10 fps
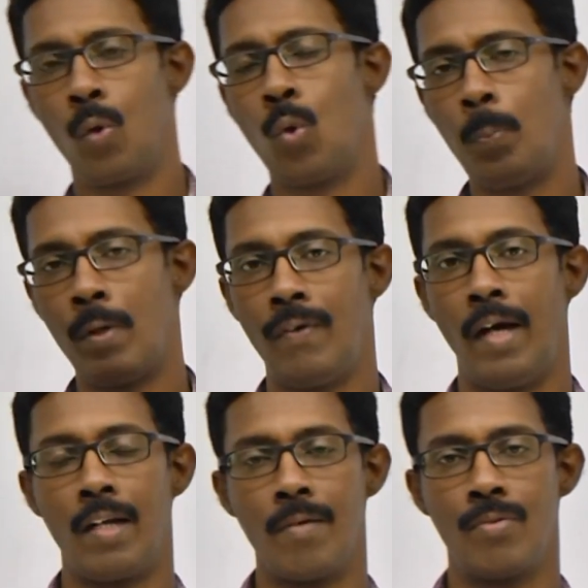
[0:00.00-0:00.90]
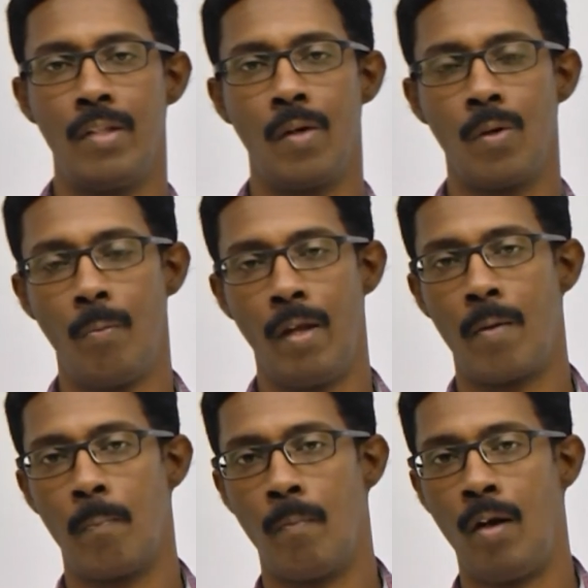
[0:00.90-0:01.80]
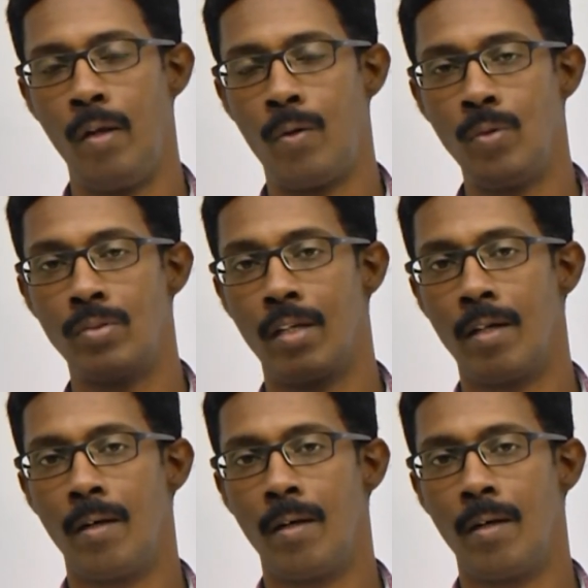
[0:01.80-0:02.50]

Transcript: குரூப் ஆஃப் ஆட்டம்ஸ் தேகோன மேக் மாலிகூல்ஸ்